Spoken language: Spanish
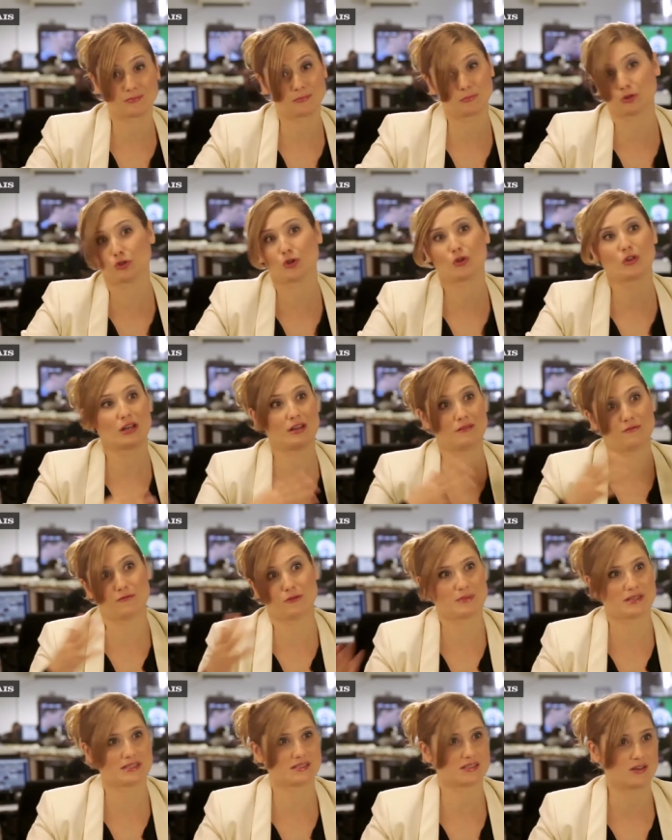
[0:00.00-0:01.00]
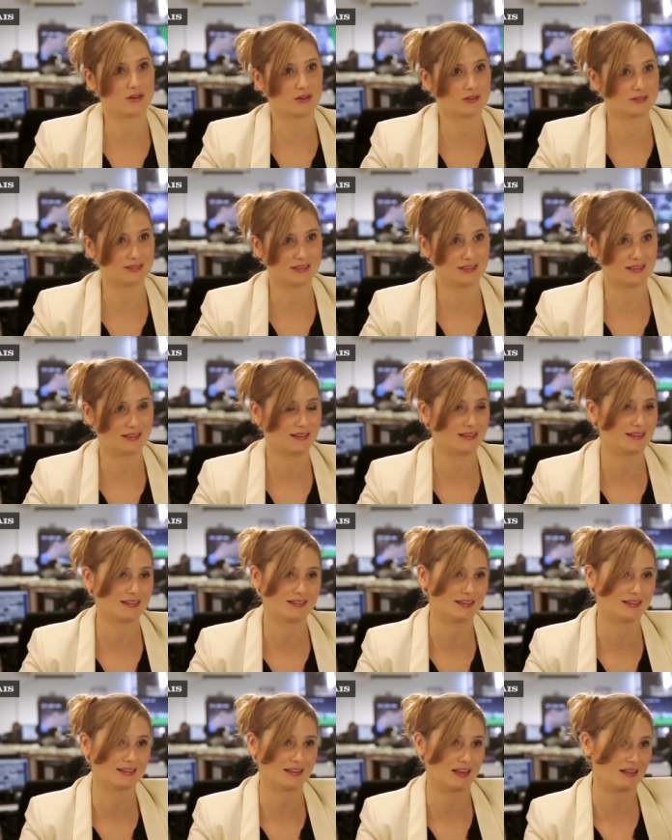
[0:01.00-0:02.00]
toda la información que
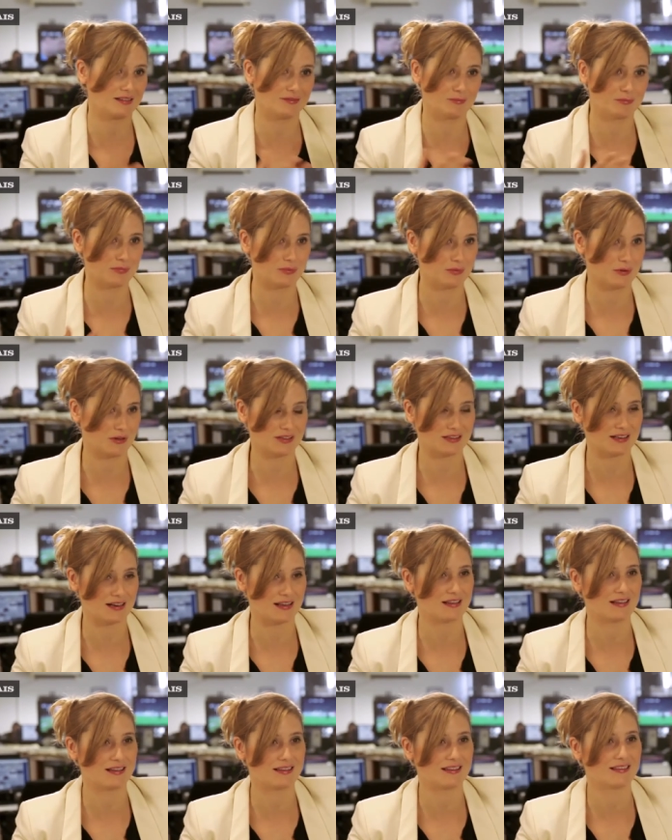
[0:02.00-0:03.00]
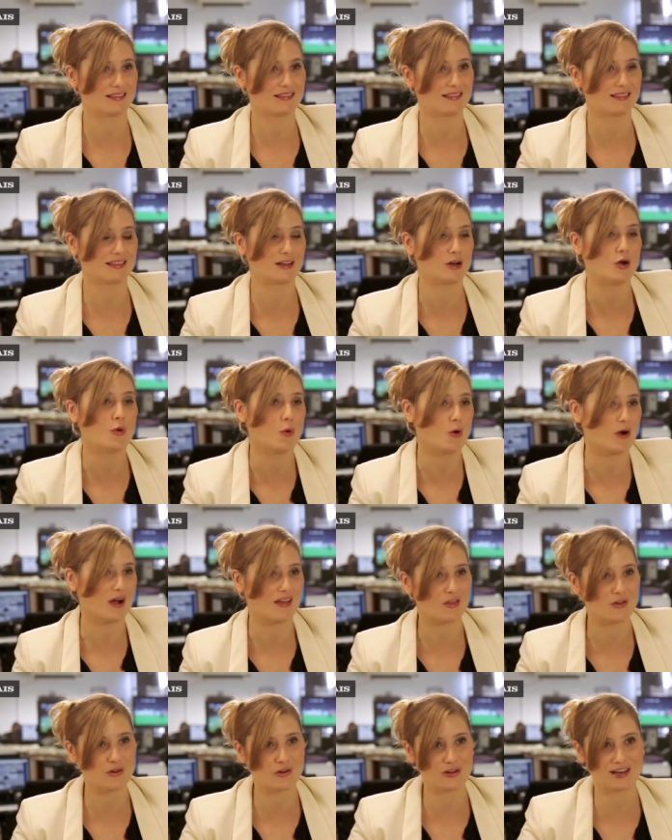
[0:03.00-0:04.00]
está por detrás de, los
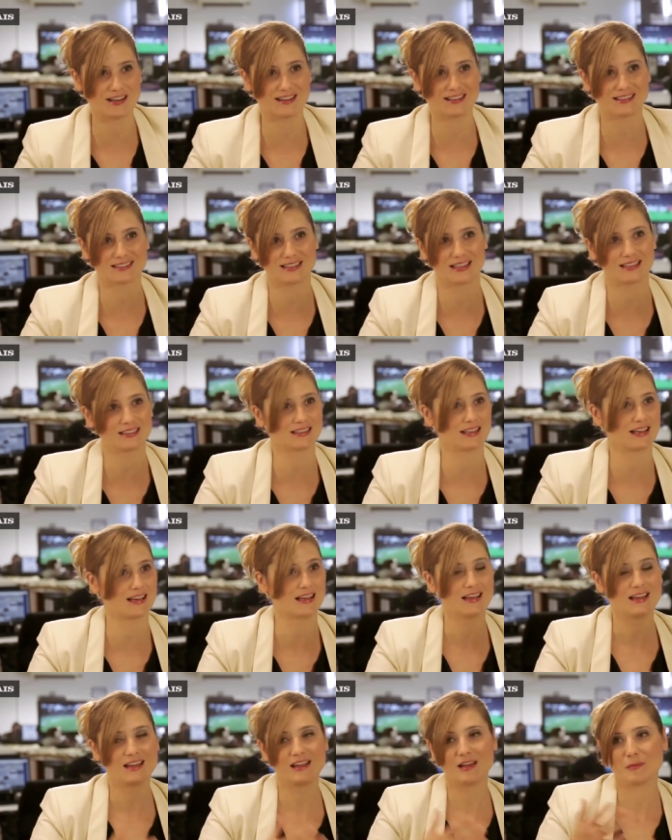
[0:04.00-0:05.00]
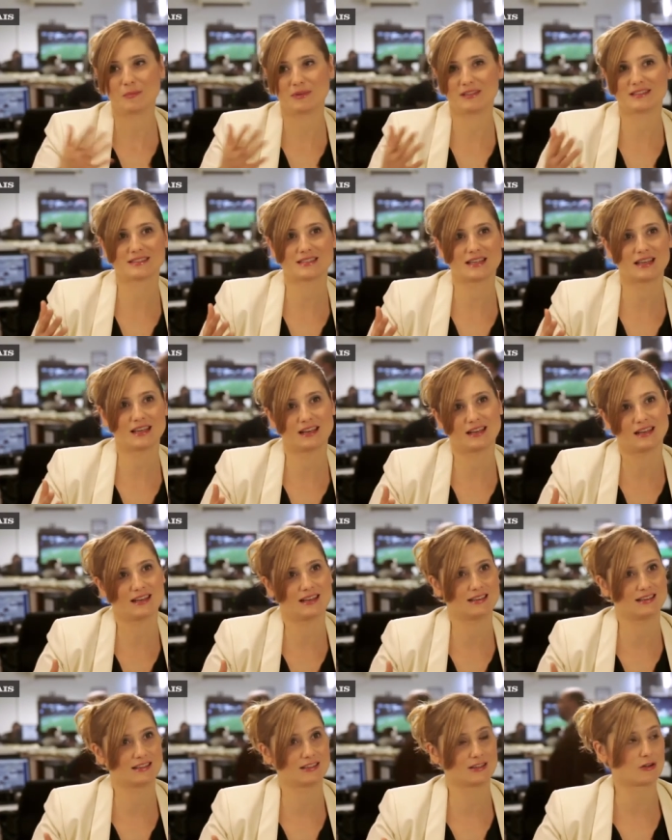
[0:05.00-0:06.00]
buscadores, hasta pensar
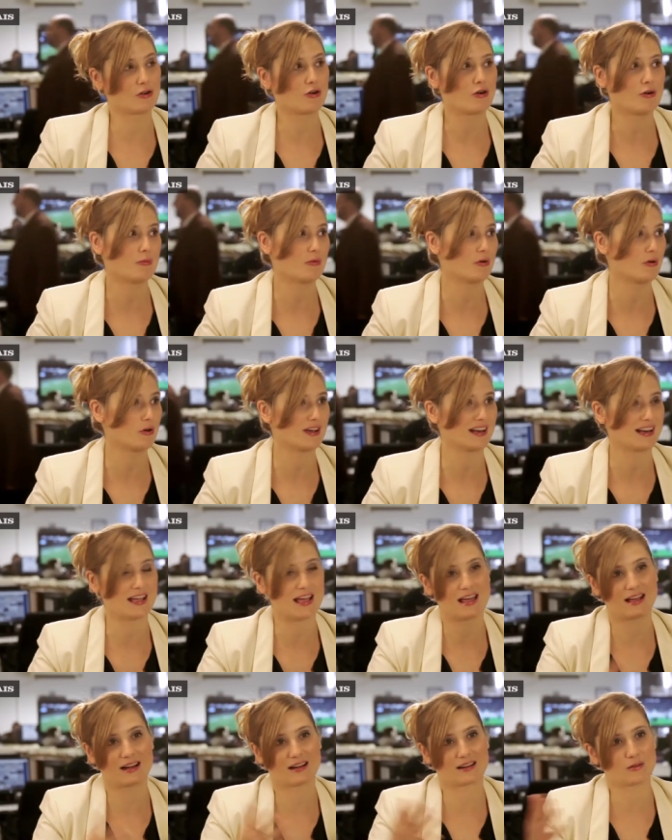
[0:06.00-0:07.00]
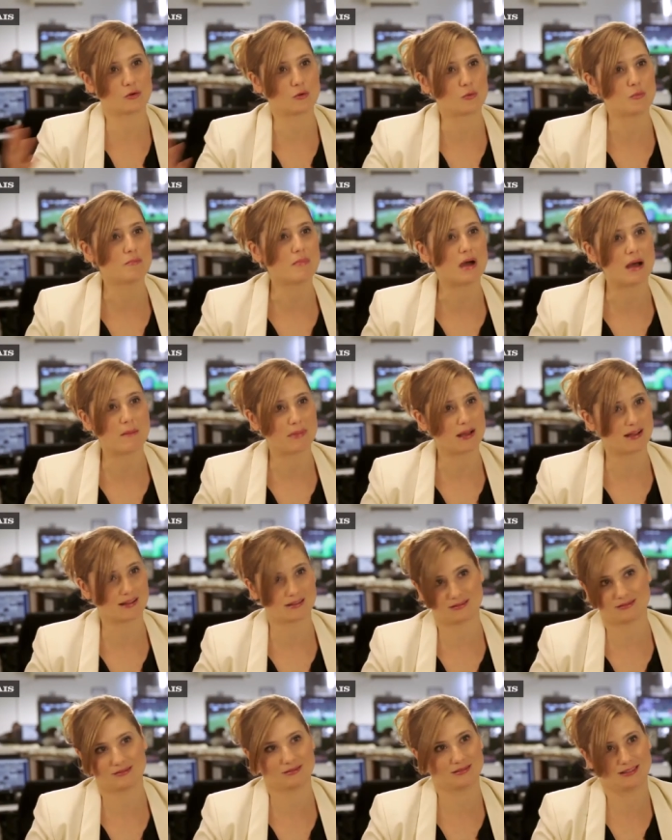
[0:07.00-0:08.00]
en cómo crear un mapa,
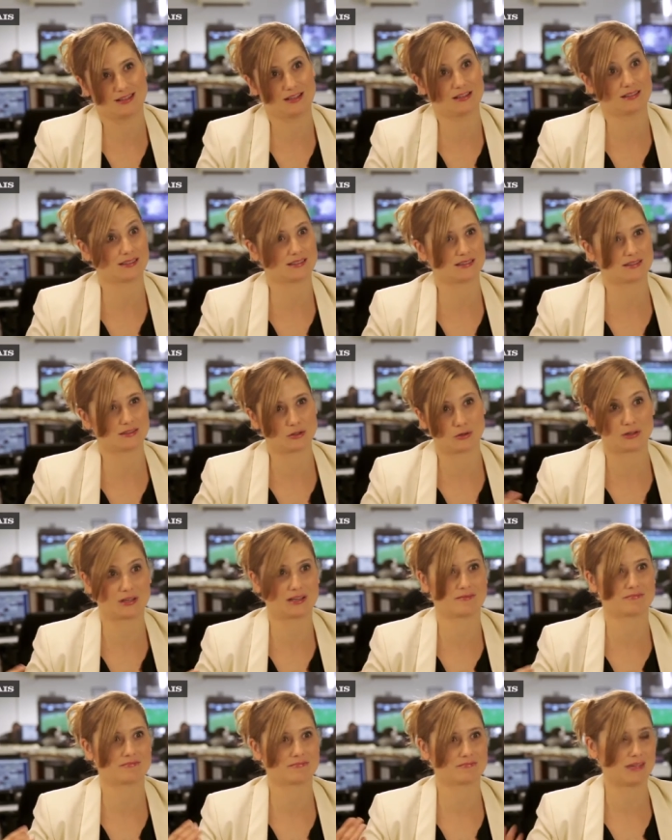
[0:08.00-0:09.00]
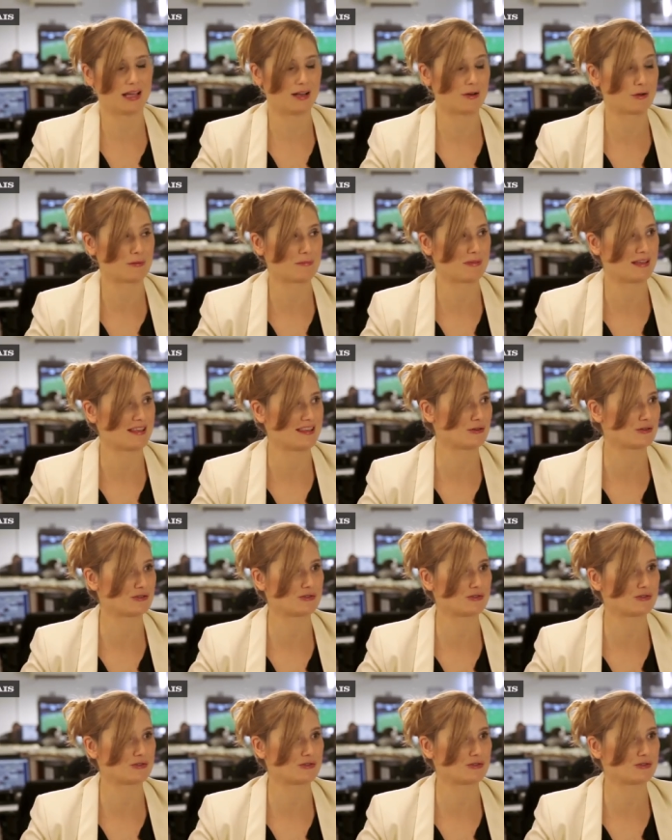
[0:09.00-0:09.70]
que es lo que, a lo que me dedico